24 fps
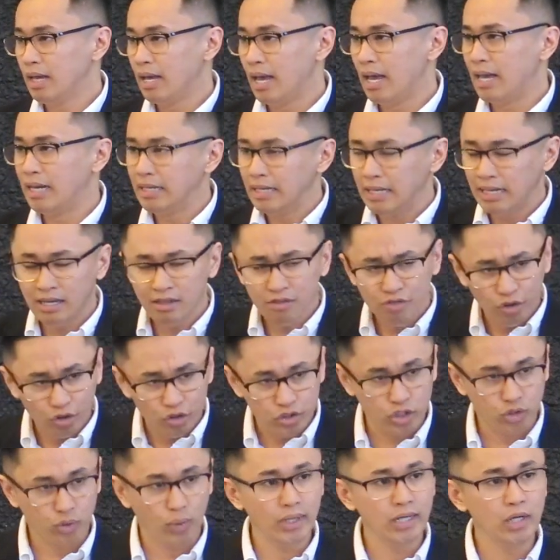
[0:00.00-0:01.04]
And in
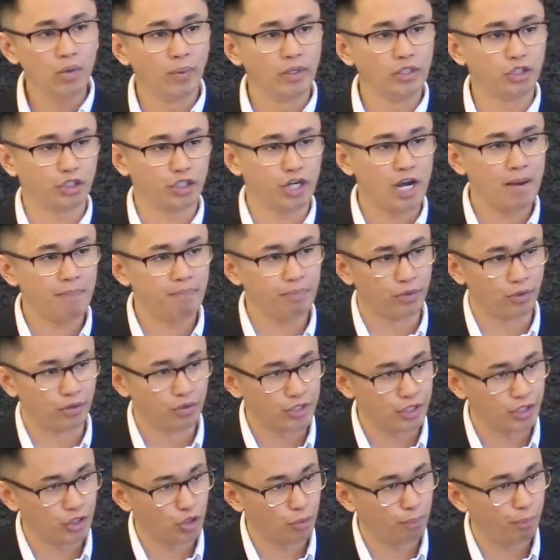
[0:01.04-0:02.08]
those 21
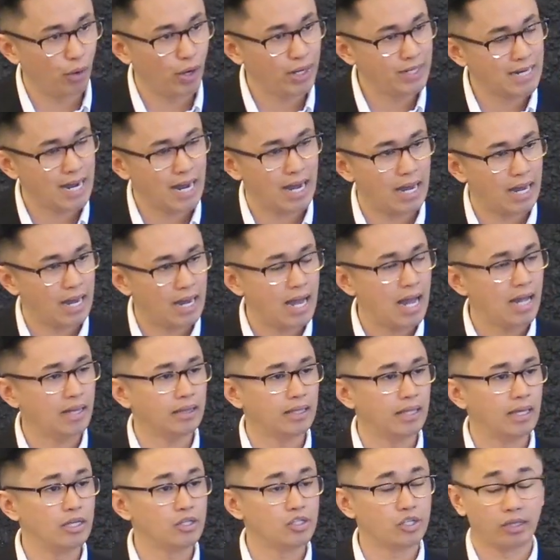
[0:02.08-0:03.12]
chapters, ito po ay
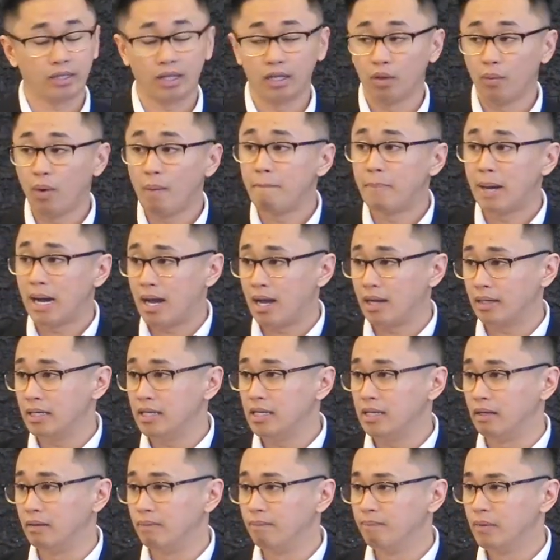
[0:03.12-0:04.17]
nahahati sa dalawang
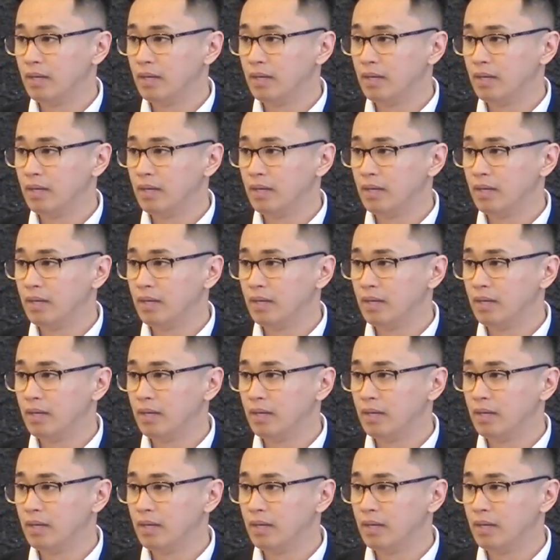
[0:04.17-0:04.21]
bahagi.